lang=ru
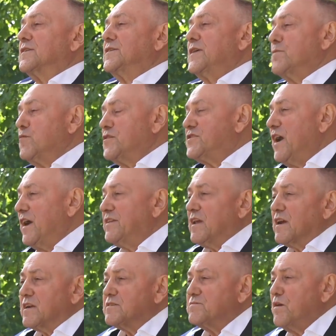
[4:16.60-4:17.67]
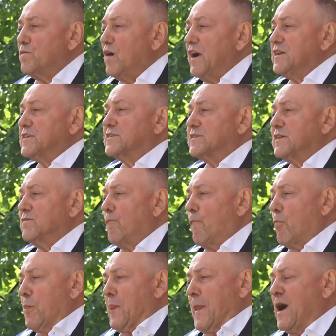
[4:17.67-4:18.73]
необычайно развивается
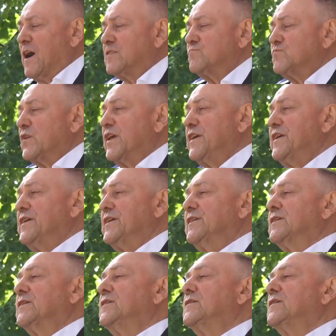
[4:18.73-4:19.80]
и